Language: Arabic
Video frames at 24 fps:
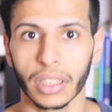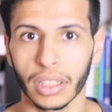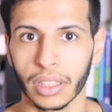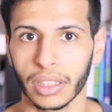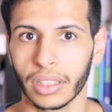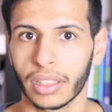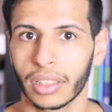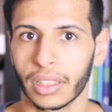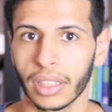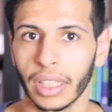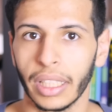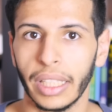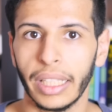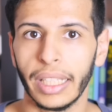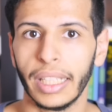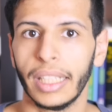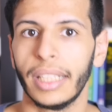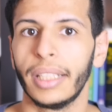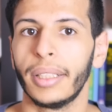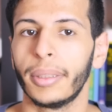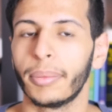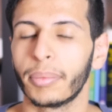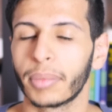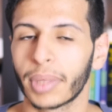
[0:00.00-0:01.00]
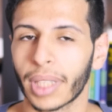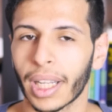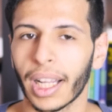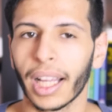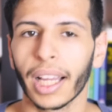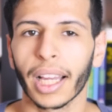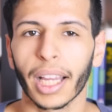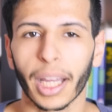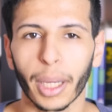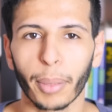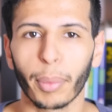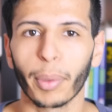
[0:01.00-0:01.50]
اس
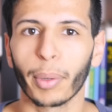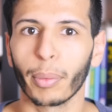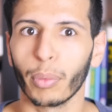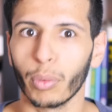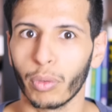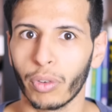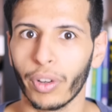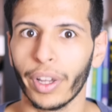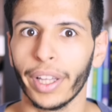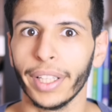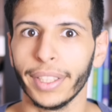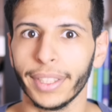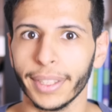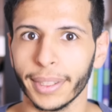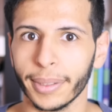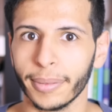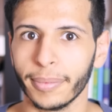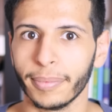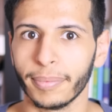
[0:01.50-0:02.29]
بصراحة خبر مفاجئ